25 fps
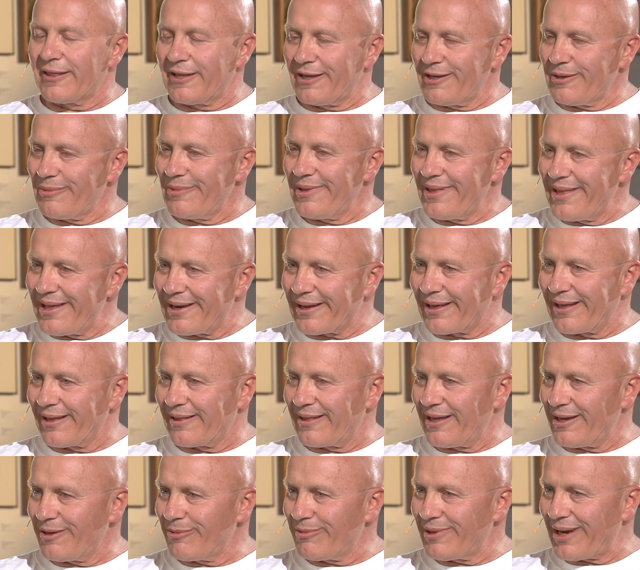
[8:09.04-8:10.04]
dają
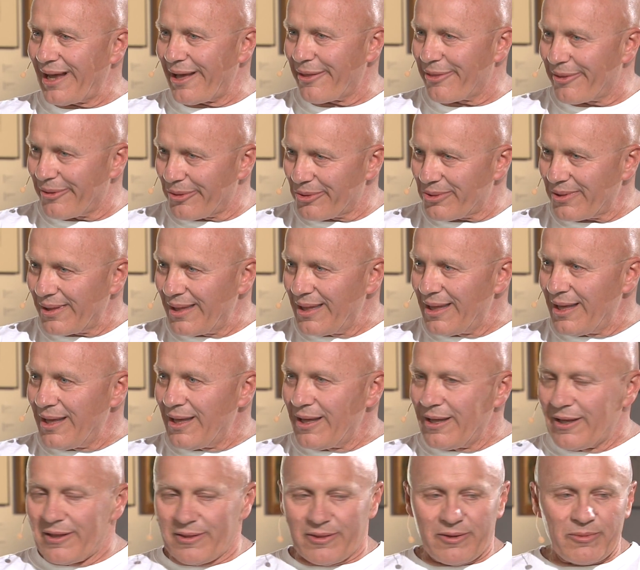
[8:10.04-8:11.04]
energię, dają radość.
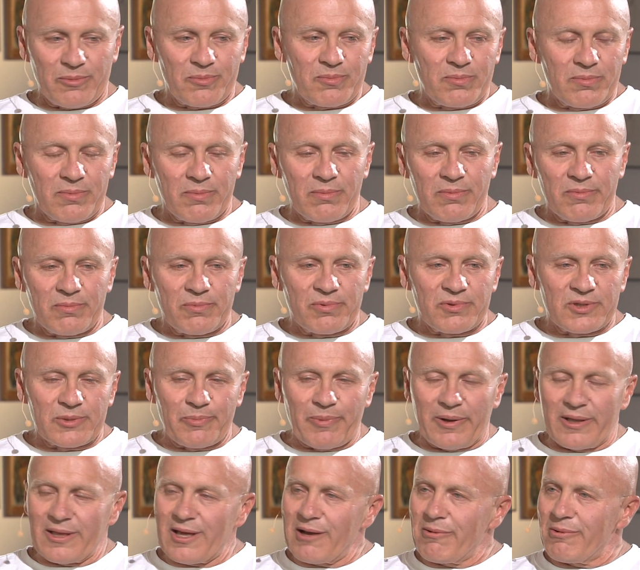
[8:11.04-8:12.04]
No, mm,
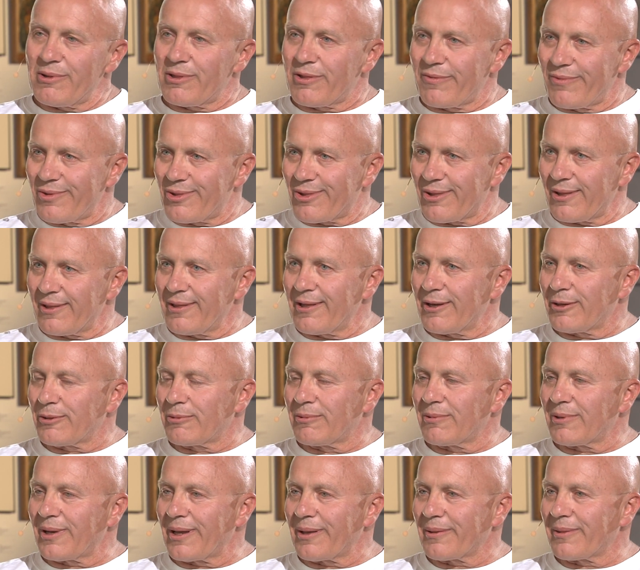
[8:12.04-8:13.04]
wspaniałe ćwiczenie,
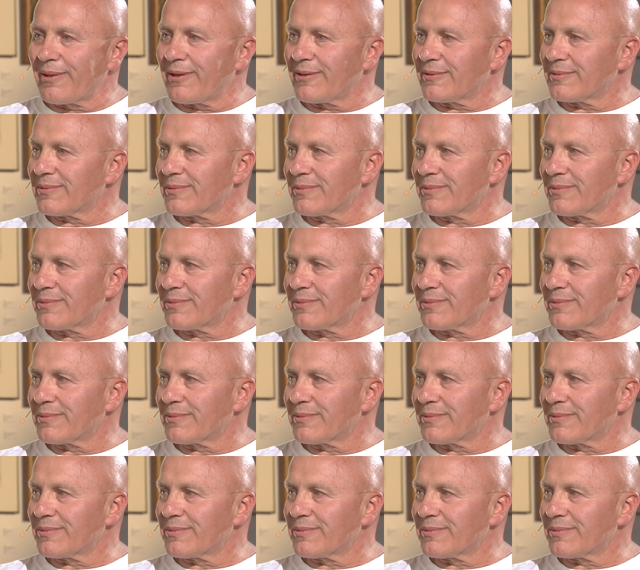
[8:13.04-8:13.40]
które no,